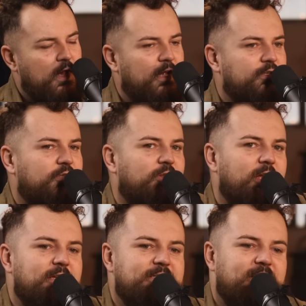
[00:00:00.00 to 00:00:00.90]
A czy to
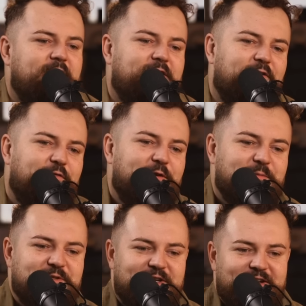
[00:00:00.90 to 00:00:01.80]
nie jest ta, ten
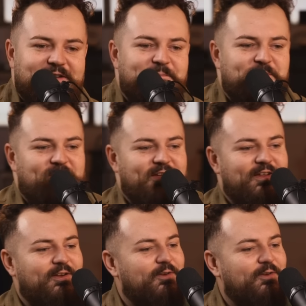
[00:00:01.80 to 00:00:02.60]
film, gdzie y,